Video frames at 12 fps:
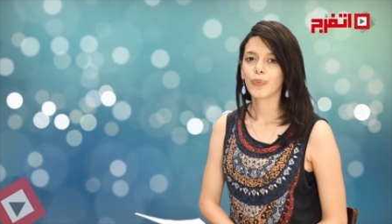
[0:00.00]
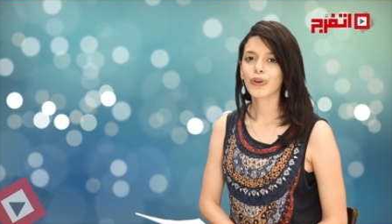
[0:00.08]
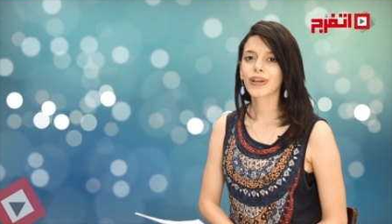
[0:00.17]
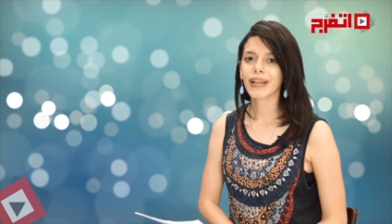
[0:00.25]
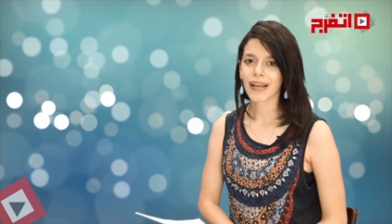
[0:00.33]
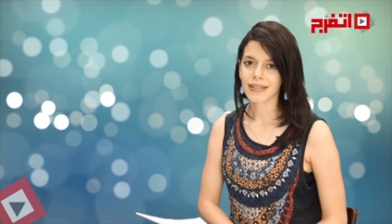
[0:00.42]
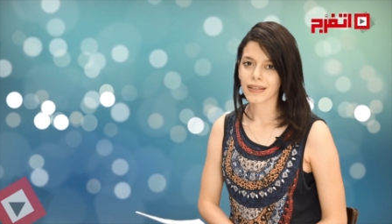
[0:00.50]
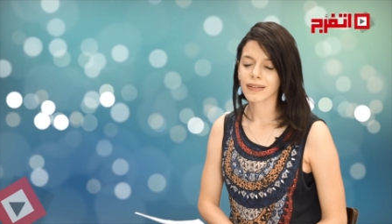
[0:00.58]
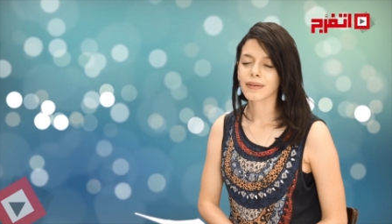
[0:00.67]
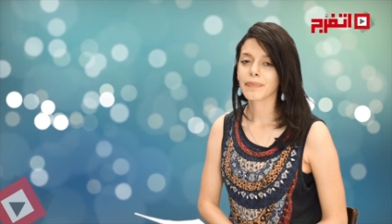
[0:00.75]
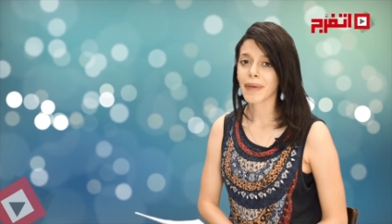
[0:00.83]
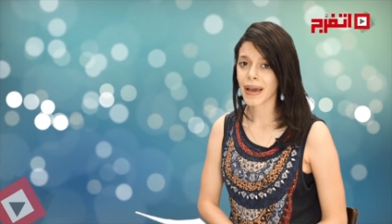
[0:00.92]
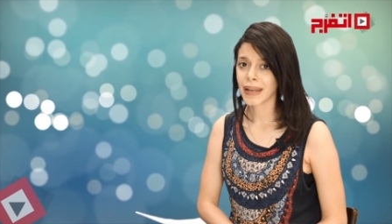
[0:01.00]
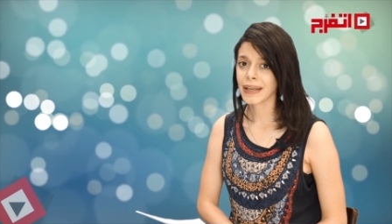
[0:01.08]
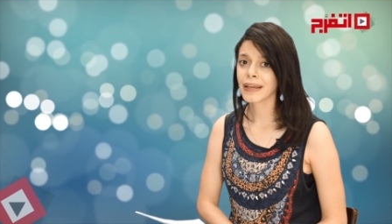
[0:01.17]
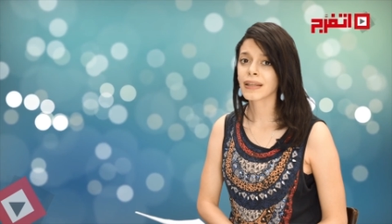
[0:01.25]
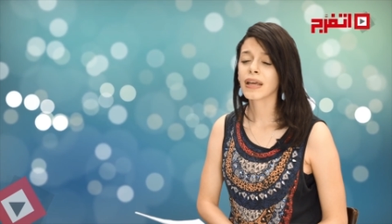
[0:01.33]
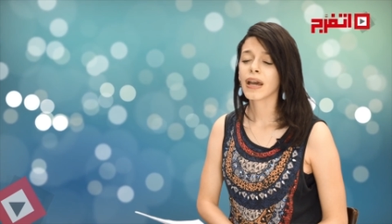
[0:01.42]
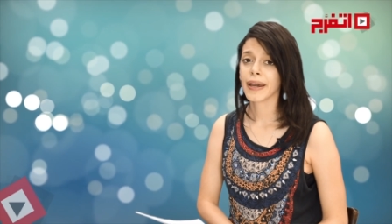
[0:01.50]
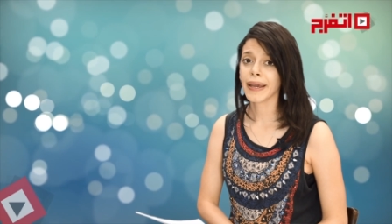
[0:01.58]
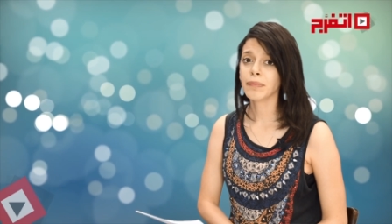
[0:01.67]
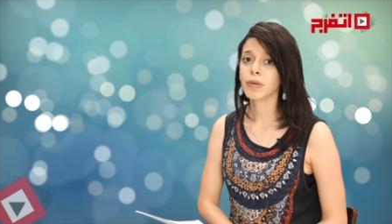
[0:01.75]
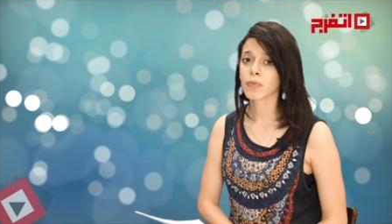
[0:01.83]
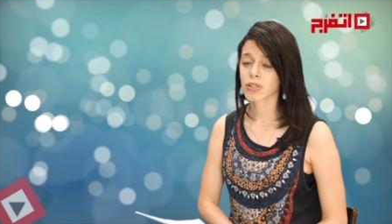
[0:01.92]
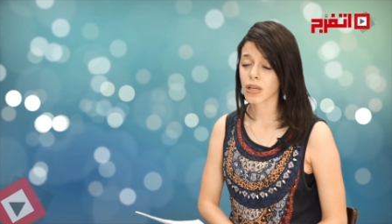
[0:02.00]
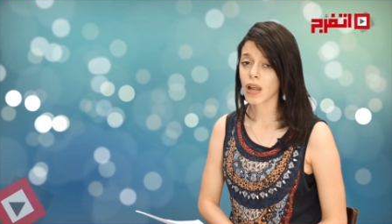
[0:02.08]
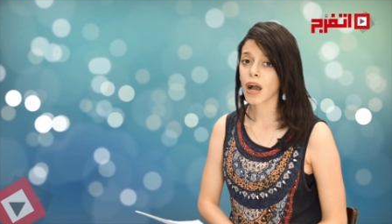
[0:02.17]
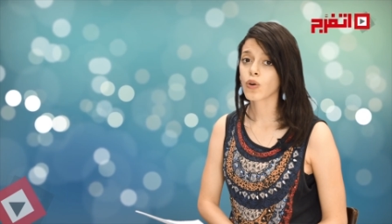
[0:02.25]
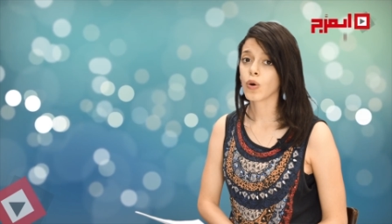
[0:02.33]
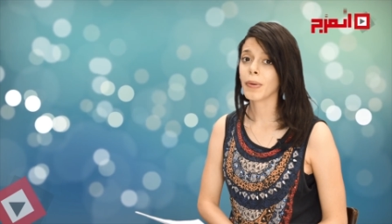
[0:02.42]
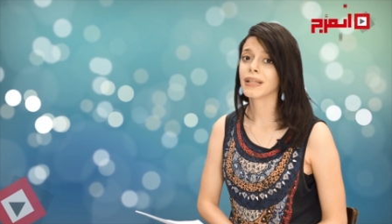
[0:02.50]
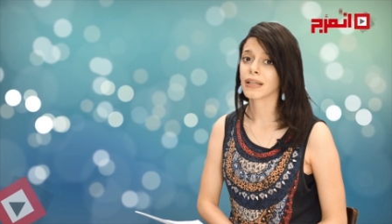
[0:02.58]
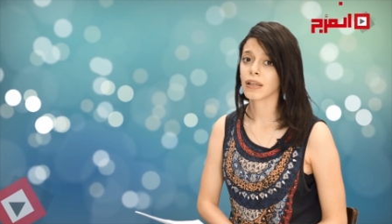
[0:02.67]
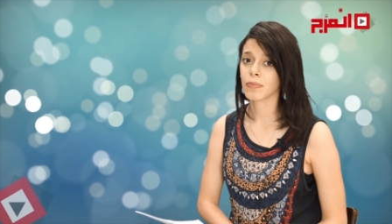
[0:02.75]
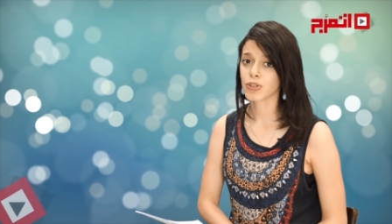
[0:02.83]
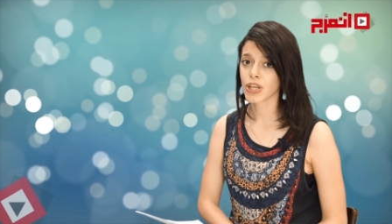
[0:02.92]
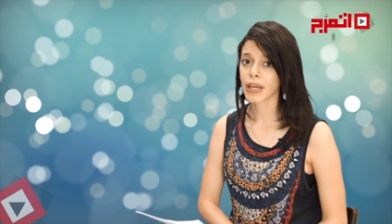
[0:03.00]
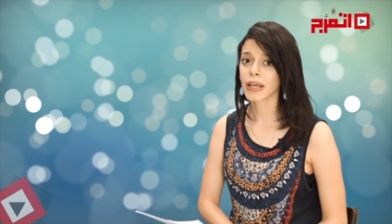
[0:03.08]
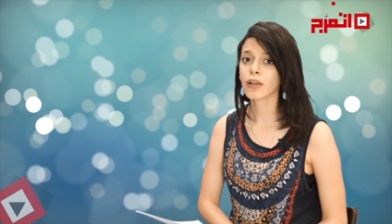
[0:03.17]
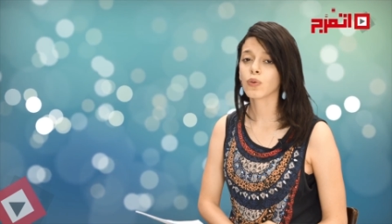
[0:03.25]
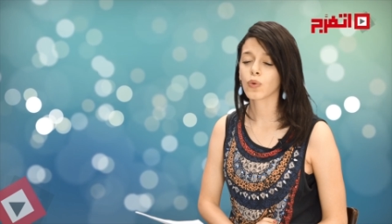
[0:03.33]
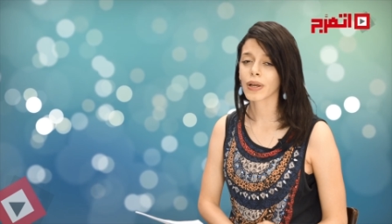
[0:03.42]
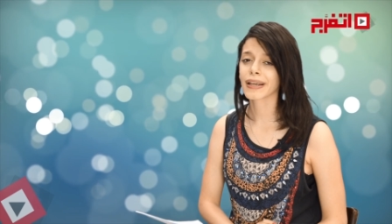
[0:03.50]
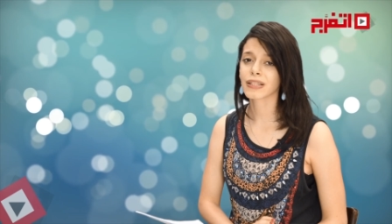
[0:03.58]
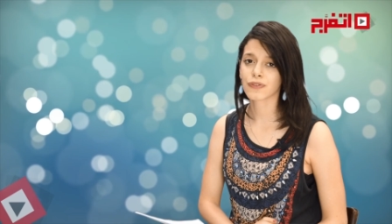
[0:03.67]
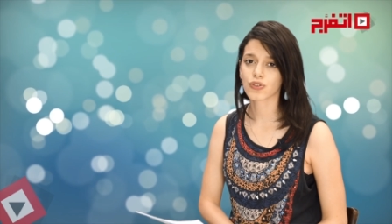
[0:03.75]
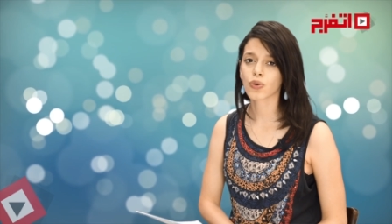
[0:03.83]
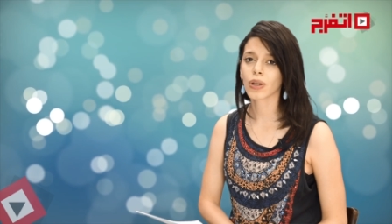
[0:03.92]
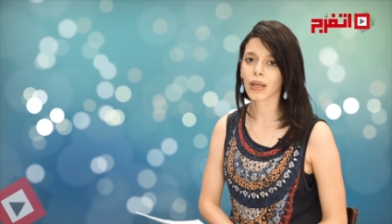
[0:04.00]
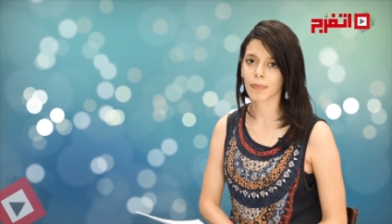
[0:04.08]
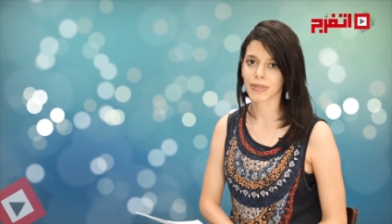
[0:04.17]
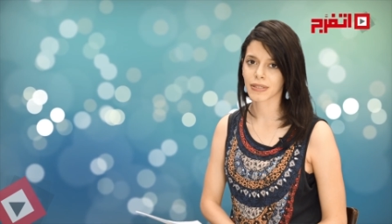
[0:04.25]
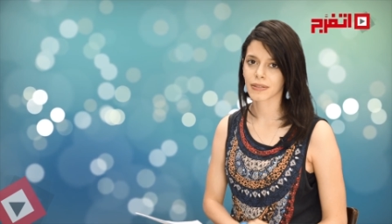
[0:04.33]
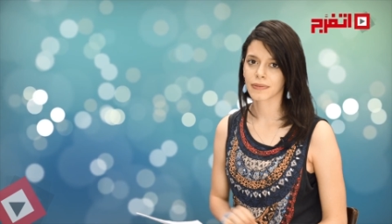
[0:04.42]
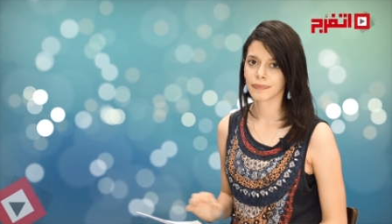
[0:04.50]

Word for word: برج الأسد مهنيا احمي مصالحك وابعد عن المشاكل وركز في شغلك بس